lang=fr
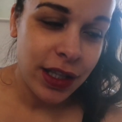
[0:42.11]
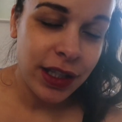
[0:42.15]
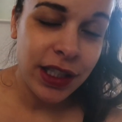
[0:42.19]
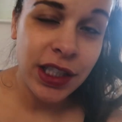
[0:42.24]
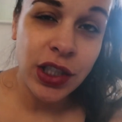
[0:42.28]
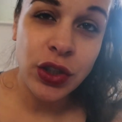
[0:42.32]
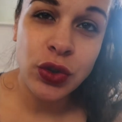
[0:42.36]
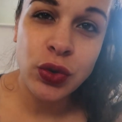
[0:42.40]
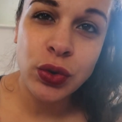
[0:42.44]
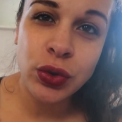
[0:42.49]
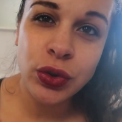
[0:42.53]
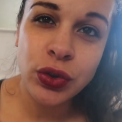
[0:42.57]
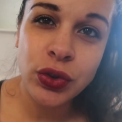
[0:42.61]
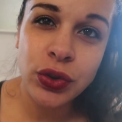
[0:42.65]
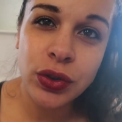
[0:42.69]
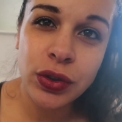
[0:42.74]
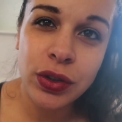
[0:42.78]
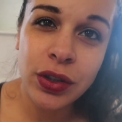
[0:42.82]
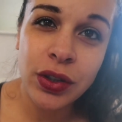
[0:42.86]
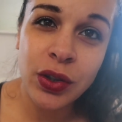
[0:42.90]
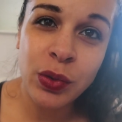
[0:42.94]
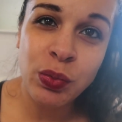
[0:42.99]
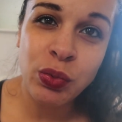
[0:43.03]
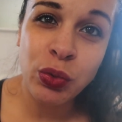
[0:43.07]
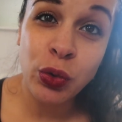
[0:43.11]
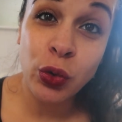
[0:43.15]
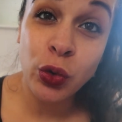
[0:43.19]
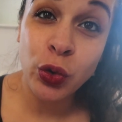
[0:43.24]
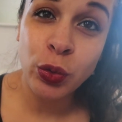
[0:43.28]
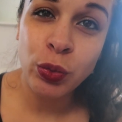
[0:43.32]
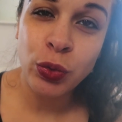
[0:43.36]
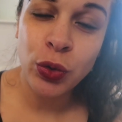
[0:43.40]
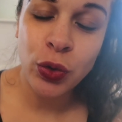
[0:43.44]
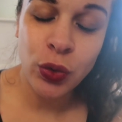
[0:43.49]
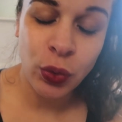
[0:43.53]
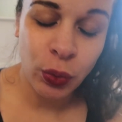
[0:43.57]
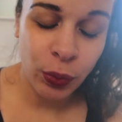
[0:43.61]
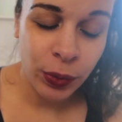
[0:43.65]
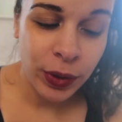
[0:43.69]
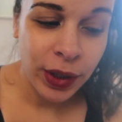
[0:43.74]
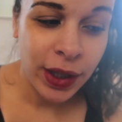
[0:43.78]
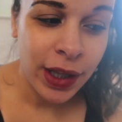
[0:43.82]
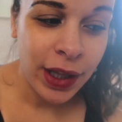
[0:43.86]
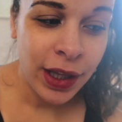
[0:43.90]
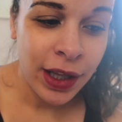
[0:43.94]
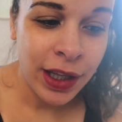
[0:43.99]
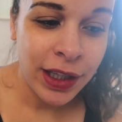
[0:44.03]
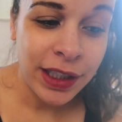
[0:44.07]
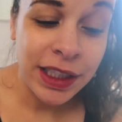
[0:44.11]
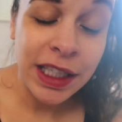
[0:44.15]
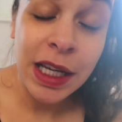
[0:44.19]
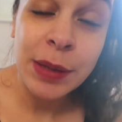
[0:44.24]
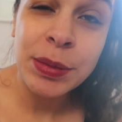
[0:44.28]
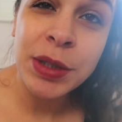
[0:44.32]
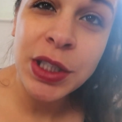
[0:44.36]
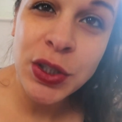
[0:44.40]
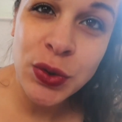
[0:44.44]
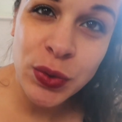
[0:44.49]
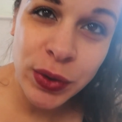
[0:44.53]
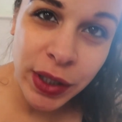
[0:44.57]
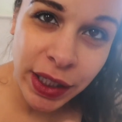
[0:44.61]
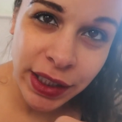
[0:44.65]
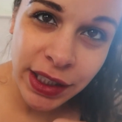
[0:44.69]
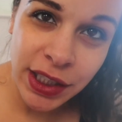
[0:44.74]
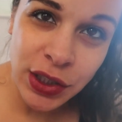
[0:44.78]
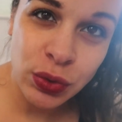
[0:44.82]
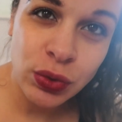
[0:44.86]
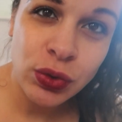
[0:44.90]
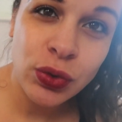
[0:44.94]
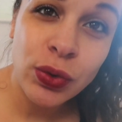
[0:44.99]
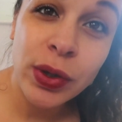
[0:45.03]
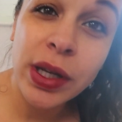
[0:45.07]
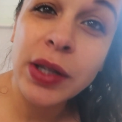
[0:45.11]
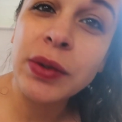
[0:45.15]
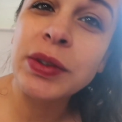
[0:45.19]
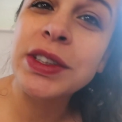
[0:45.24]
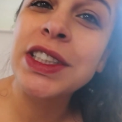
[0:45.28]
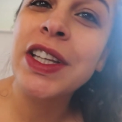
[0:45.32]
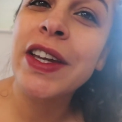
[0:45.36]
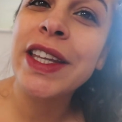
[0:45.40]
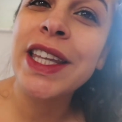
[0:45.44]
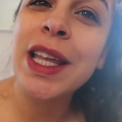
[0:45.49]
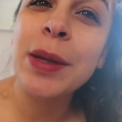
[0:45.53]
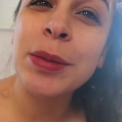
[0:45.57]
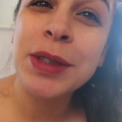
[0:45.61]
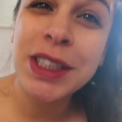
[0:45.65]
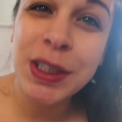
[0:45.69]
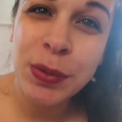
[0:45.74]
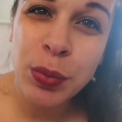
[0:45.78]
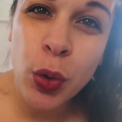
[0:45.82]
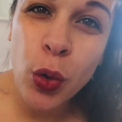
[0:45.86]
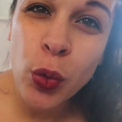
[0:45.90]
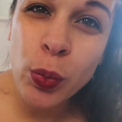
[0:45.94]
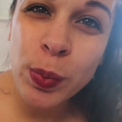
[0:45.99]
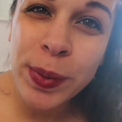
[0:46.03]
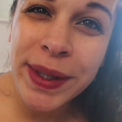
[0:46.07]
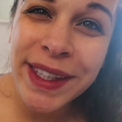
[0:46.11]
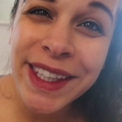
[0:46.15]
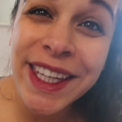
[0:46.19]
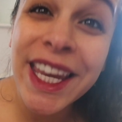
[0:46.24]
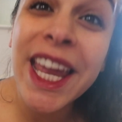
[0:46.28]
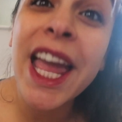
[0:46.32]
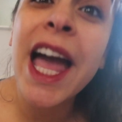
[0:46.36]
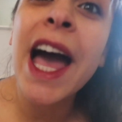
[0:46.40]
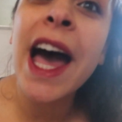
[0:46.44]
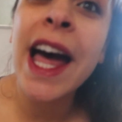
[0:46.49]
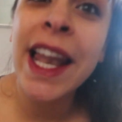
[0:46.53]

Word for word: des choses euh, pour le groupe de Il y a la petite chouquette qui est juste là, donc ça va être un petit peu compliqué.